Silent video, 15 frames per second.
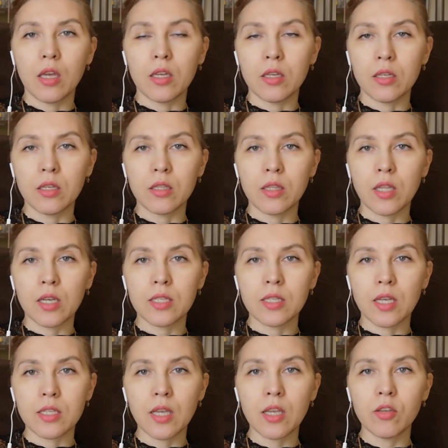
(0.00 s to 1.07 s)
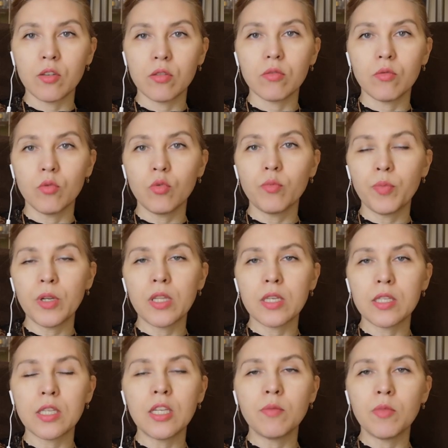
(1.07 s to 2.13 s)
э, так сказать, ну,
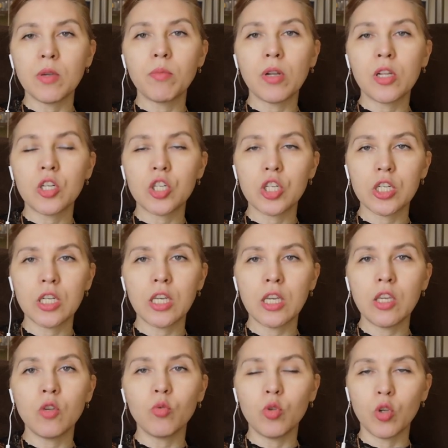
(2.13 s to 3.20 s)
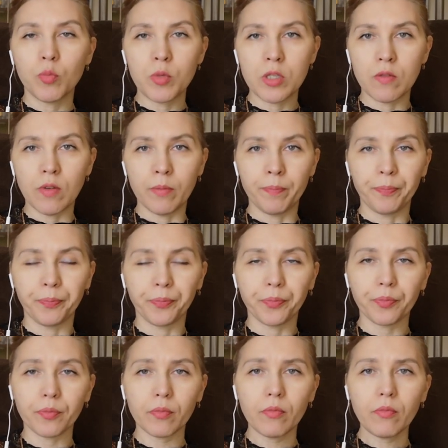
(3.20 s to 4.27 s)
приносили мне большие неудобства.
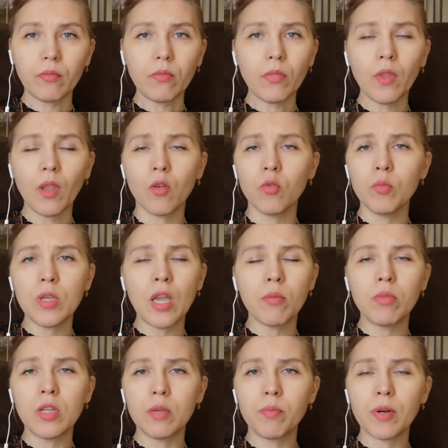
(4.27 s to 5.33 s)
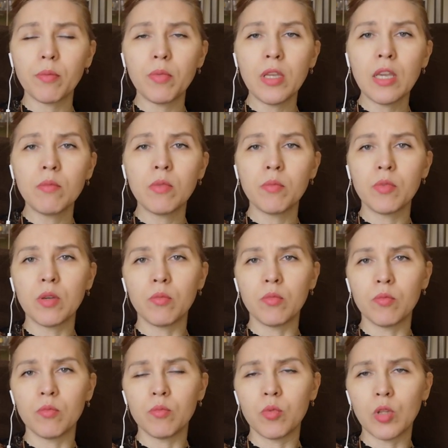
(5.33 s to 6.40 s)
У меня были проблемы, мне
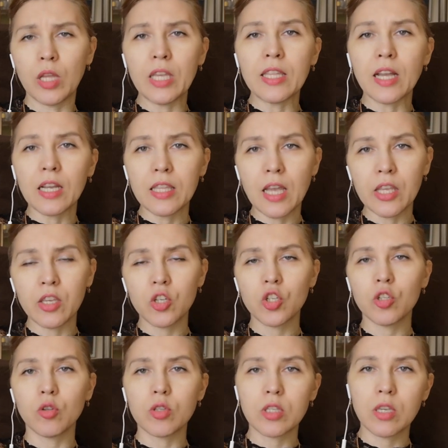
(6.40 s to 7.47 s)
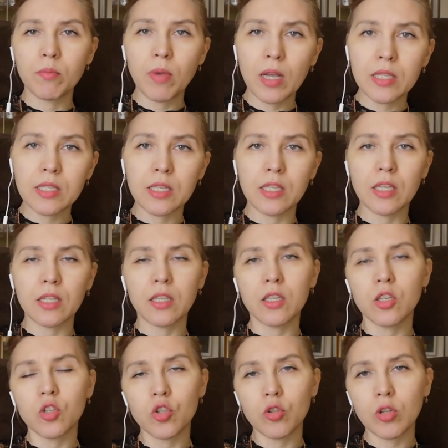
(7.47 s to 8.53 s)
было иногда тяжело сгибаться, иногда
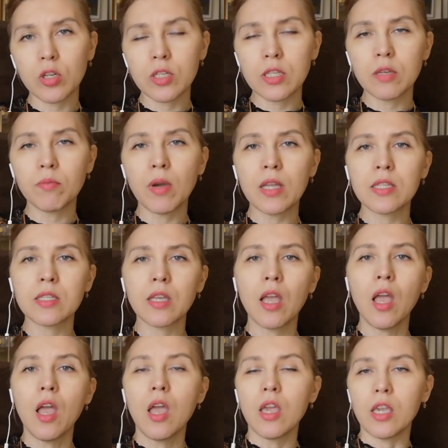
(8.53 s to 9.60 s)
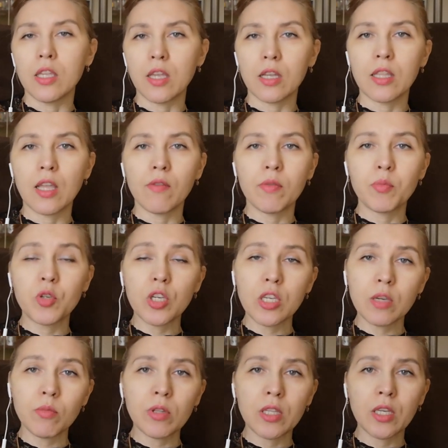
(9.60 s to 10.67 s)
тяжело разгибаться, иногда вообще
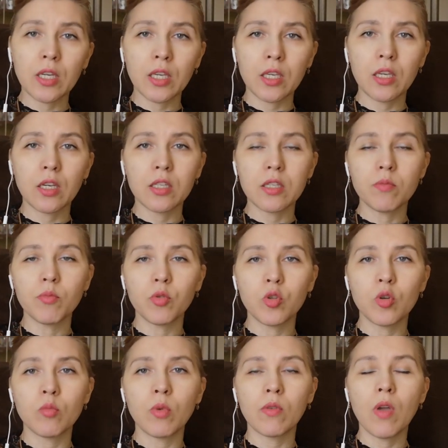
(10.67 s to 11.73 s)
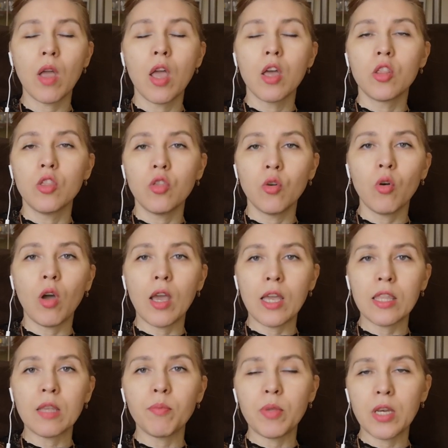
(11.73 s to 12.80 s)
не было никаких симптомов, но
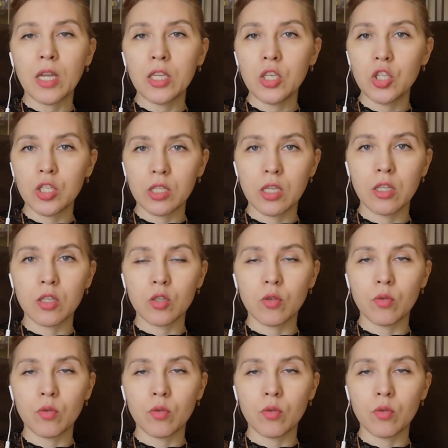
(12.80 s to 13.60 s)
это периодически